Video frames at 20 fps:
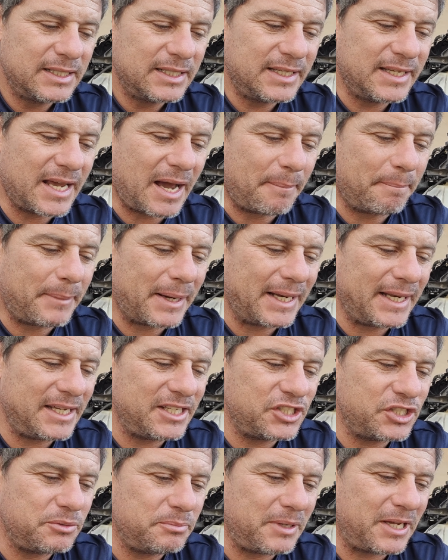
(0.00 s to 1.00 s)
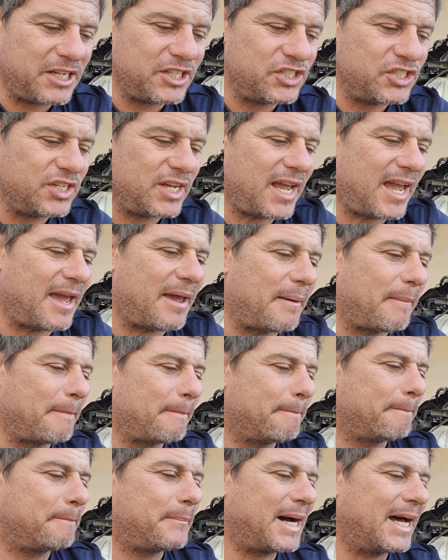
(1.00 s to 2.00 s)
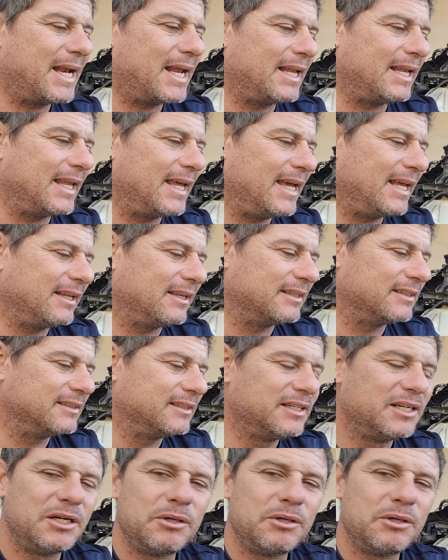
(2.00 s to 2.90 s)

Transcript: que aparentemente é paralela,